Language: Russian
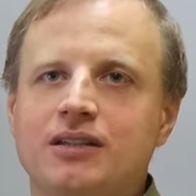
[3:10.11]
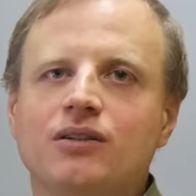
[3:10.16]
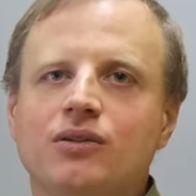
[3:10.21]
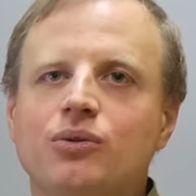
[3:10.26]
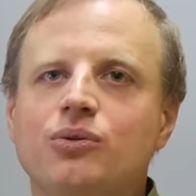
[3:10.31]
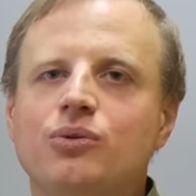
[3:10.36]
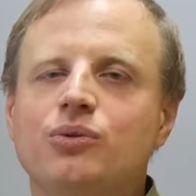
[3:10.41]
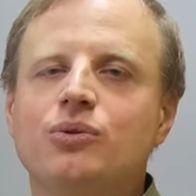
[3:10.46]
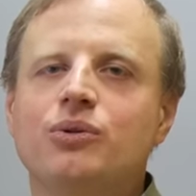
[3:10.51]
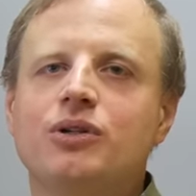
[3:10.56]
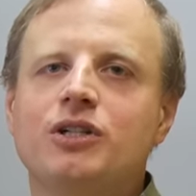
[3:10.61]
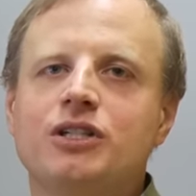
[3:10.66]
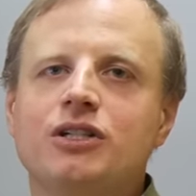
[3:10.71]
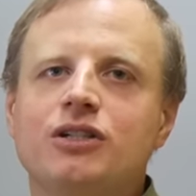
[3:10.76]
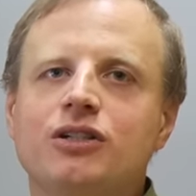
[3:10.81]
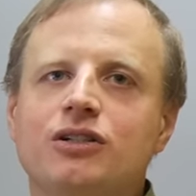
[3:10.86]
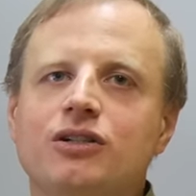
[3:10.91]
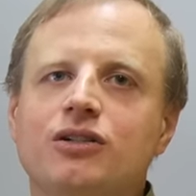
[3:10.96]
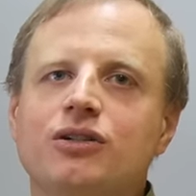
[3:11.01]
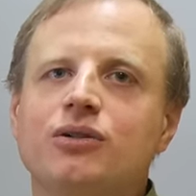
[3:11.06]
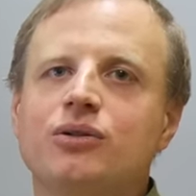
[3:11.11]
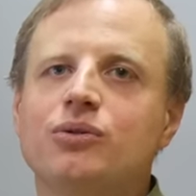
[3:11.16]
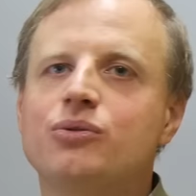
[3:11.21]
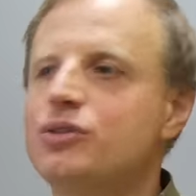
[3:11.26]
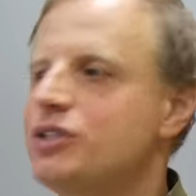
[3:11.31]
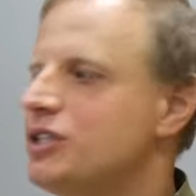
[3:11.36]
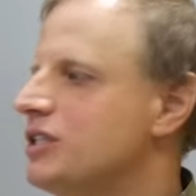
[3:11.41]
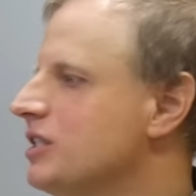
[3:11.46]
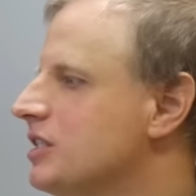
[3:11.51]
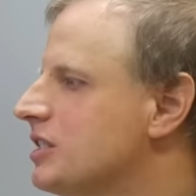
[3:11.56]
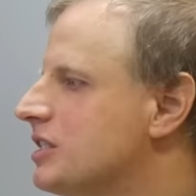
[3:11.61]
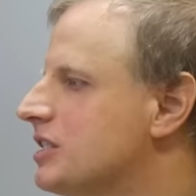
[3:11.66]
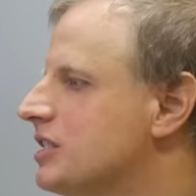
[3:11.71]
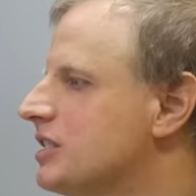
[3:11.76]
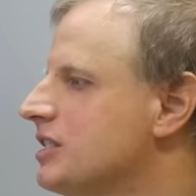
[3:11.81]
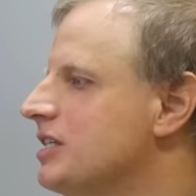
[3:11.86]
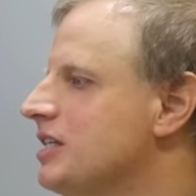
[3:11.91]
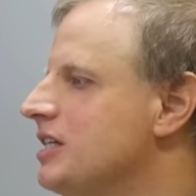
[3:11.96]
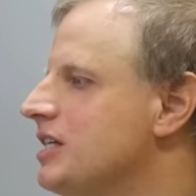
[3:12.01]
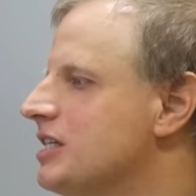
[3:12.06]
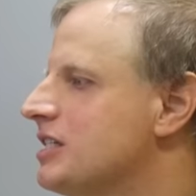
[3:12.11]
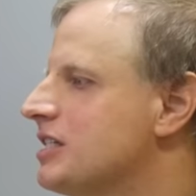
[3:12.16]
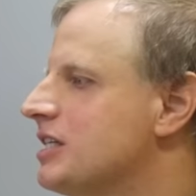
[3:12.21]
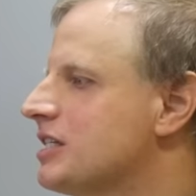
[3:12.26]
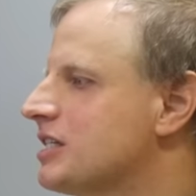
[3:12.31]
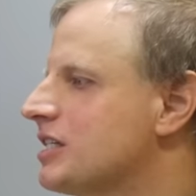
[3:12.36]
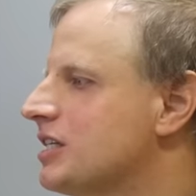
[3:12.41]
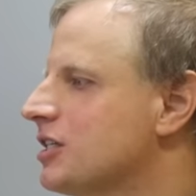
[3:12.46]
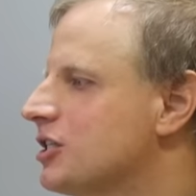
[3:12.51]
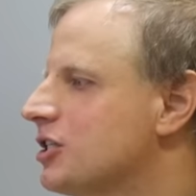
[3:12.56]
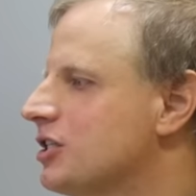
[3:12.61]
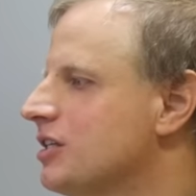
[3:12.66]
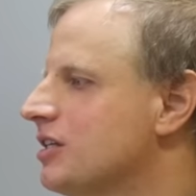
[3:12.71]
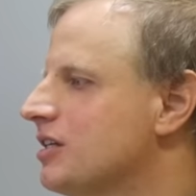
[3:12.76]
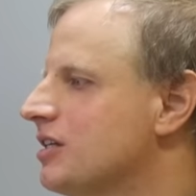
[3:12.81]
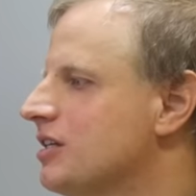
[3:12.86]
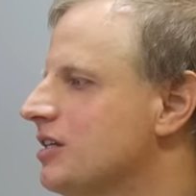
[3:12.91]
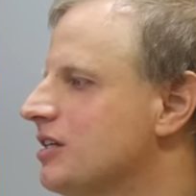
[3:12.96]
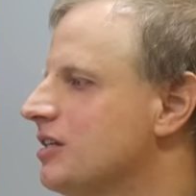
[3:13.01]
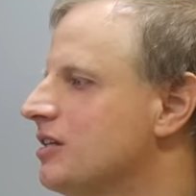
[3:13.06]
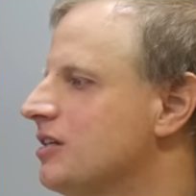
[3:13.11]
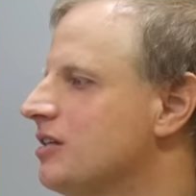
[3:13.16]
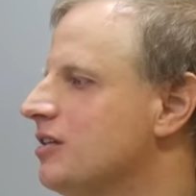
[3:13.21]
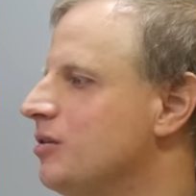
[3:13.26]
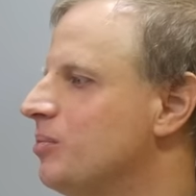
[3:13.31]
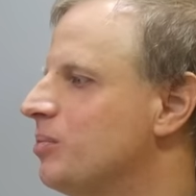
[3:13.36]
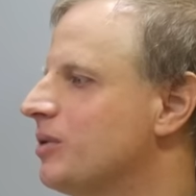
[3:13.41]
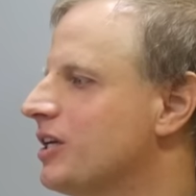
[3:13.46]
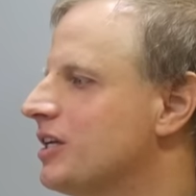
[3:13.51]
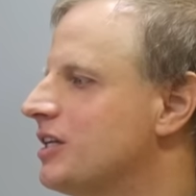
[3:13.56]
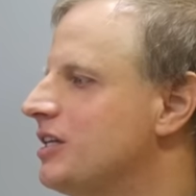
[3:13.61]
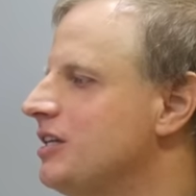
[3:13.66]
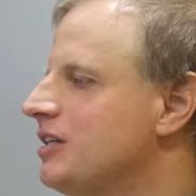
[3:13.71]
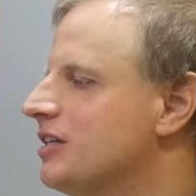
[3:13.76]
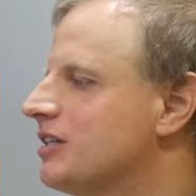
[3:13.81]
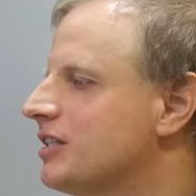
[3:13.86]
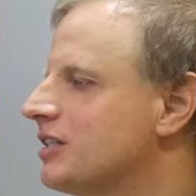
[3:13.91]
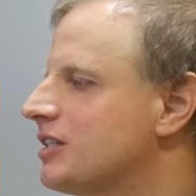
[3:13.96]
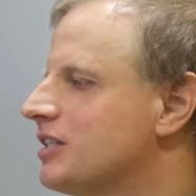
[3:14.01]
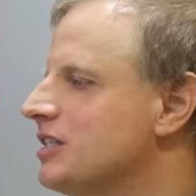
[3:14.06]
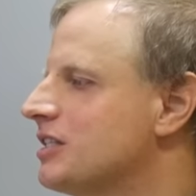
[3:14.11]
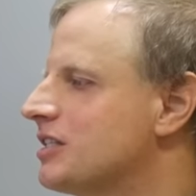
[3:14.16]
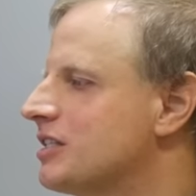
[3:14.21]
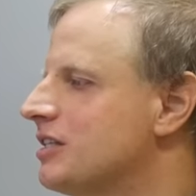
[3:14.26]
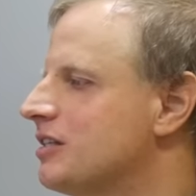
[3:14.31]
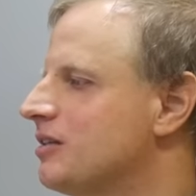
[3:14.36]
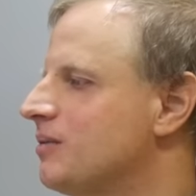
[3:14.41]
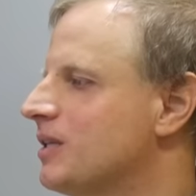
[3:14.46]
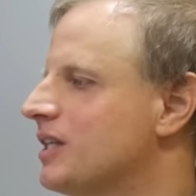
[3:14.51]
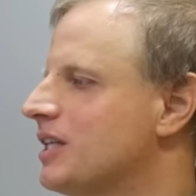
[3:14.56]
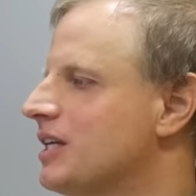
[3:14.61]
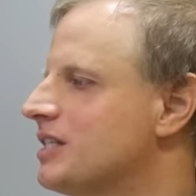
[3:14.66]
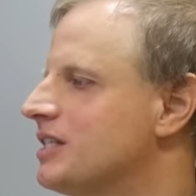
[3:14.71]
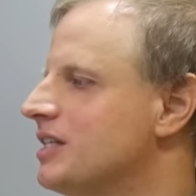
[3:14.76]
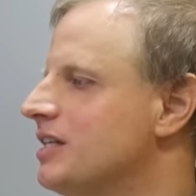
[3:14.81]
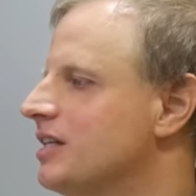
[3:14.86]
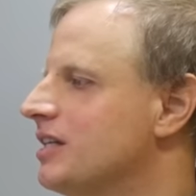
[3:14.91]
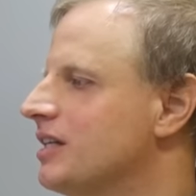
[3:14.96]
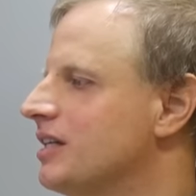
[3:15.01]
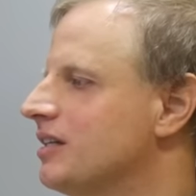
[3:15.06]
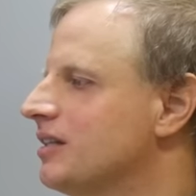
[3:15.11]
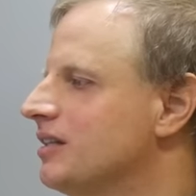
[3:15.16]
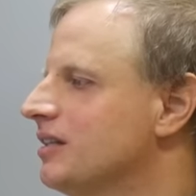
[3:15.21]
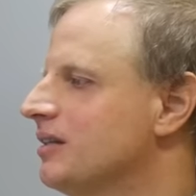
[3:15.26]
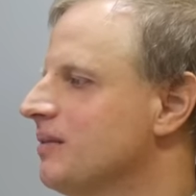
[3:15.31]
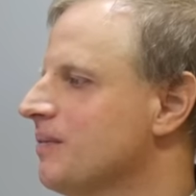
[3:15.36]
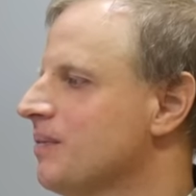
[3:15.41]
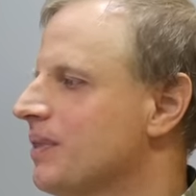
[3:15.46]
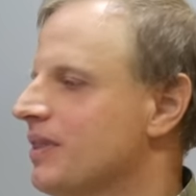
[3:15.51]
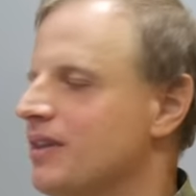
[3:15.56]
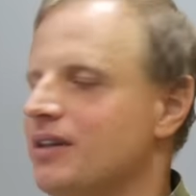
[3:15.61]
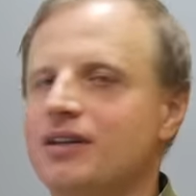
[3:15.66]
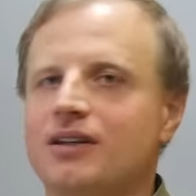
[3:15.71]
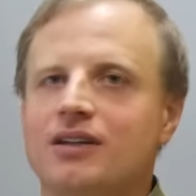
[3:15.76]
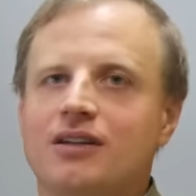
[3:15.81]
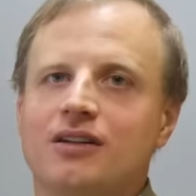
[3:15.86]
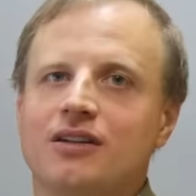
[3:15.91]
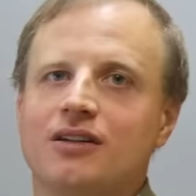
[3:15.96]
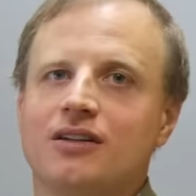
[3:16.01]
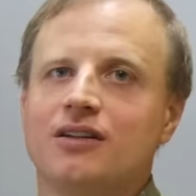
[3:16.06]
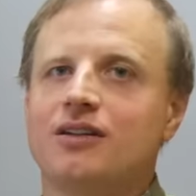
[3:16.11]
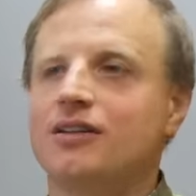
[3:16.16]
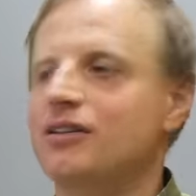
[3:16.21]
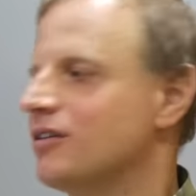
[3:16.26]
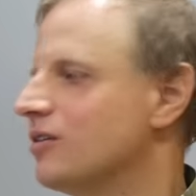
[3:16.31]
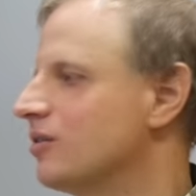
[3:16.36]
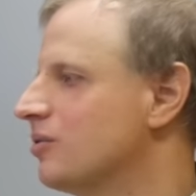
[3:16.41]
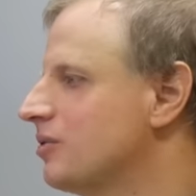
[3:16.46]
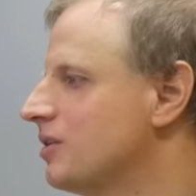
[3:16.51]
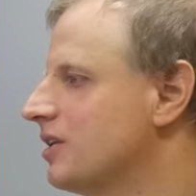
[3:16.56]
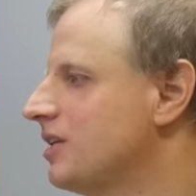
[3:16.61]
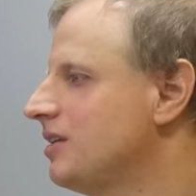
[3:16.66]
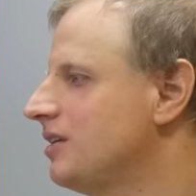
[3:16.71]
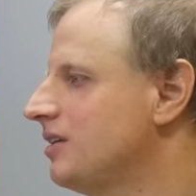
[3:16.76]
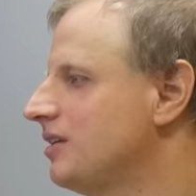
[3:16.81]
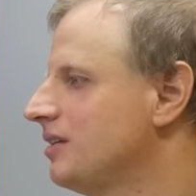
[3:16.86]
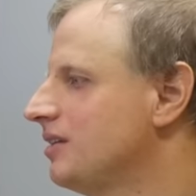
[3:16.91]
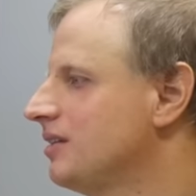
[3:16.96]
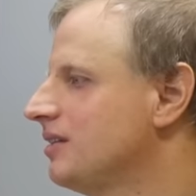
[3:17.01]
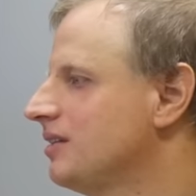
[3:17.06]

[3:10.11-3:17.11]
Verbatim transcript: Но ну, у этих э, гусениц есть достаточно неплохие когтистые хватательные э, ноги.